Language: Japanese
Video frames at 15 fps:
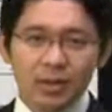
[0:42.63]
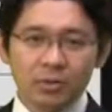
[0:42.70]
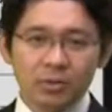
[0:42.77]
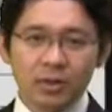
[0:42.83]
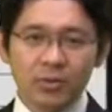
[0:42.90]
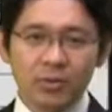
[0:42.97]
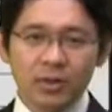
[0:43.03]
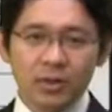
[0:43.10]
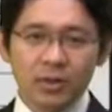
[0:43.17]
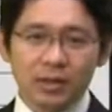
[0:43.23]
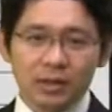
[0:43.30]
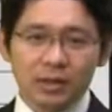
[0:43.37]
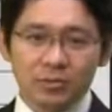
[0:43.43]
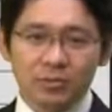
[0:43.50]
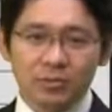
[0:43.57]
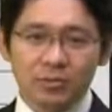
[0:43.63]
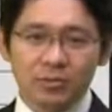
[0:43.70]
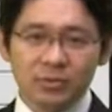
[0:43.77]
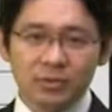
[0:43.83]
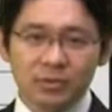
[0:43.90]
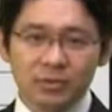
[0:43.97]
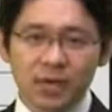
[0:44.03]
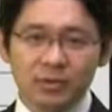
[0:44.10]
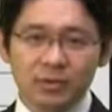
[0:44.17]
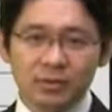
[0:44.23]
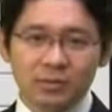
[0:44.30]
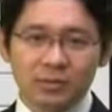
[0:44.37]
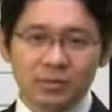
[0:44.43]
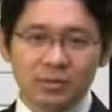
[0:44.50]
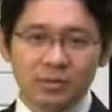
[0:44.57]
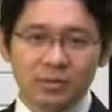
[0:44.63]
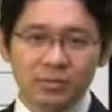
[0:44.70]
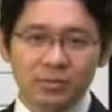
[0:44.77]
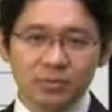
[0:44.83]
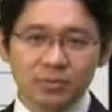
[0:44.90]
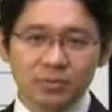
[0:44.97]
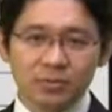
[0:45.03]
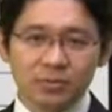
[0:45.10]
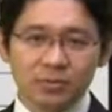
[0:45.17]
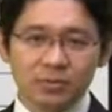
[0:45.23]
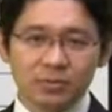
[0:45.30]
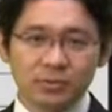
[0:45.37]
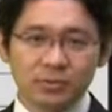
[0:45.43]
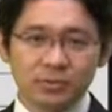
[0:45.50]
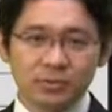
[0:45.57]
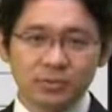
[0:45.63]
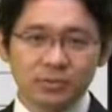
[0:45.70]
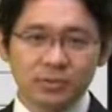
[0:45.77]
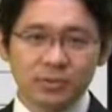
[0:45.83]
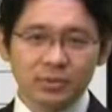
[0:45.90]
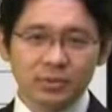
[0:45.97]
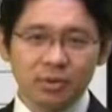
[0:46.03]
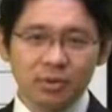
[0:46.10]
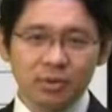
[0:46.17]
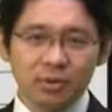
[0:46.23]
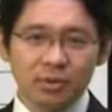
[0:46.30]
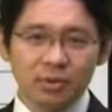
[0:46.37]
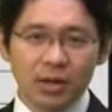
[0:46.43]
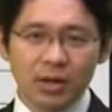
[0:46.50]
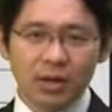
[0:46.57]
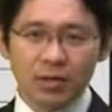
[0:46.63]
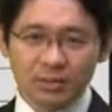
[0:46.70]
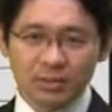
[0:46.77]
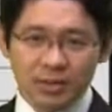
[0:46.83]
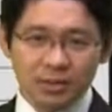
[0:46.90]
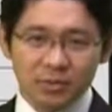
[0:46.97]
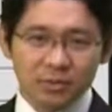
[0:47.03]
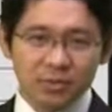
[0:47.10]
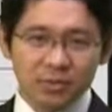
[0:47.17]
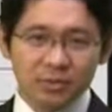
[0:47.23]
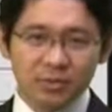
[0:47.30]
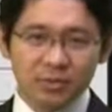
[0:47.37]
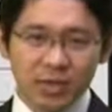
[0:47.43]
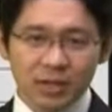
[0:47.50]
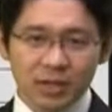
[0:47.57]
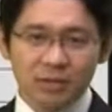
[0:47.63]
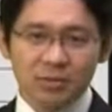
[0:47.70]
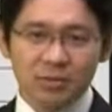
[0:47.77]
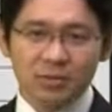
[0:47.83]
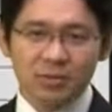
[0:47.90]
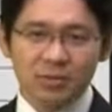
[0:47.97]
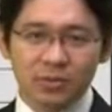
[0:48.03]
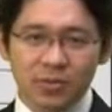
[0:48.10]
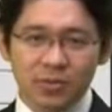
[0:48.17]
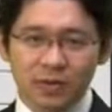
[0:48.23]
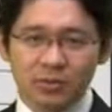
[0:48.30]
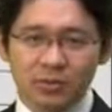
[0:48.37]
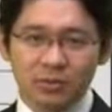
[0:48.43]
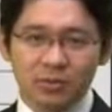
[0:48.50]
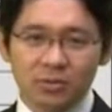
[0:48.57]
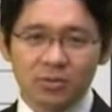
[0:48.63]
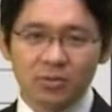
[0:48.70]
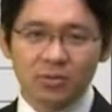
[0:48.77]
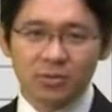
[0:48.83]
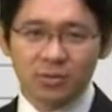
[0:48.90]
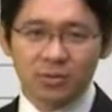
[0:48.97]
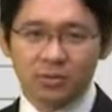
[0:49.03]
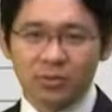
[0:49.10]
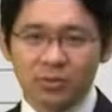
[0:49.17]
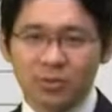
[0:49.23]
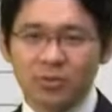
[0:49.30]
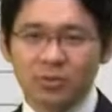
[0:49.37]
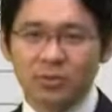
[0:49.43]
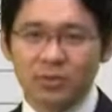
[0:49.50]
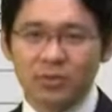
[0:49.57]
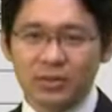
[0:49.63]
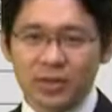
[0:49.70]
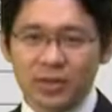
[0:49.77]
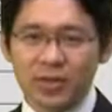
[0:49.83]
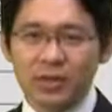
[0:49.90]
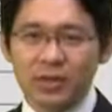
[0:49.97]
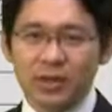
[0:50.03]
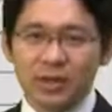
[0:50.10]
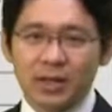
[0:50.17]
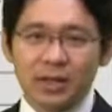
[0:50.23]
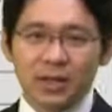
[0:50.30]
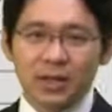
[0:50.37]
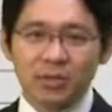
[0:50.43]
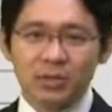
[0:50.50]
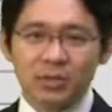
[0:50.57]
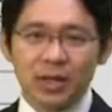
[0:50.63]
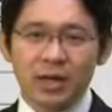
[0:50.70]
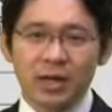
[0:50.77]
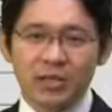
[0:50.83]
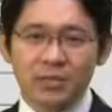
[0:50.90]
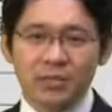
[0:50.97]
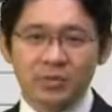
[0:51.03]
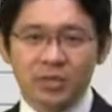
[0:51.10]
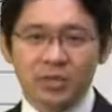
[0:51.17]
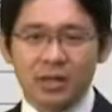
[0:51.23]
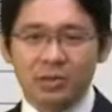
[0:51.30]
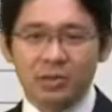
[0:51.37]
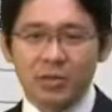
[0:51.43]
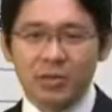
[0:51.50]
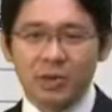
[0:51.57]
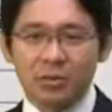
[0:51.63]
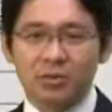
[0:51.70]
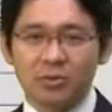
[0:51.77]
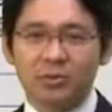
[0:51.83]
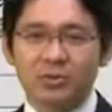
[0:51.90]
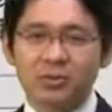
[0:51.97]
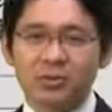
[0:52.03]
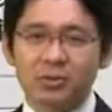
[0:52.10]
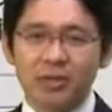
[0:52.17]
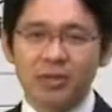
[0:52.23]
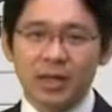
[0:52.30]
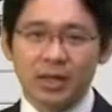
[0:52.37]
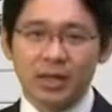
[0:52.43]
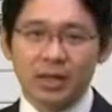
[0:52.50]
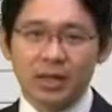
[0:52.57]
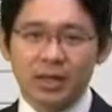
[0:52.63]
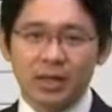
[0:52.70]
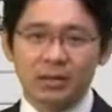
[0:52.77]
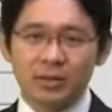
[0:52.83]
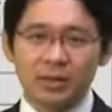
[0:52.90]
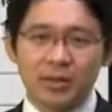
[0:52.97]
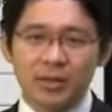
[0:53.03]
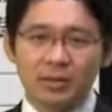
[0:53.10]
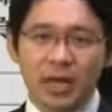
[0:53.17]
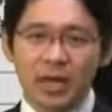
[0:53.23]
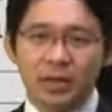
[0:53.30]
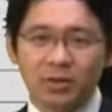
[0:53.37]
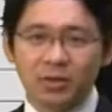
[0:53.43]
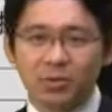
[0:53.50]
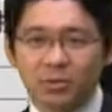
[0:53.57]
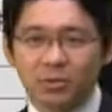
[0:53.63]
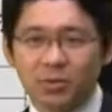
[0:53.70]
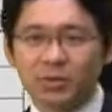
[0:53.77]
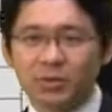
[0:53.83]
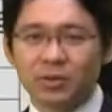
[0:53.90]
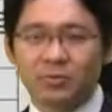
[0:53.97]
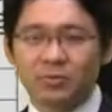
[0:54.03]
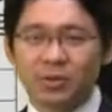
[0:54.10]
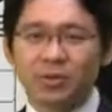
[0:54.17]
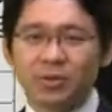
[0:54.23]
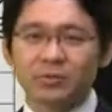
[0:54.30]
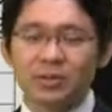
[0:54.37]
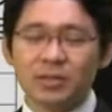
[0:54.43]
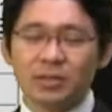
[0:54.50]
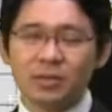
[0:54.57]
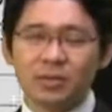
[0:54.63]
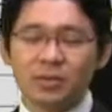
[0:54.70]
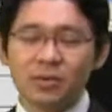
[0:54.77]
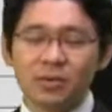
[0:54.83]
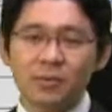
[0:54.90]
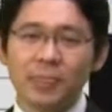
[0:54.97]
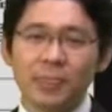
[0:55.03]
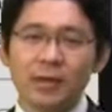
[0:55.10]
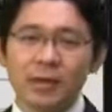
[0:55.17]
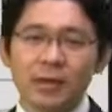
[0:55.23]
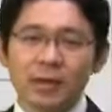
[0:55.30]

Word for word: これはな、6分の3、6分の、あ、すいません、6分の2、6分の3、6分の4、6分の5ですね。こっちは8分のじゃなくて、6分ので、えー、2、3、4、5っていうふうになるんですけども、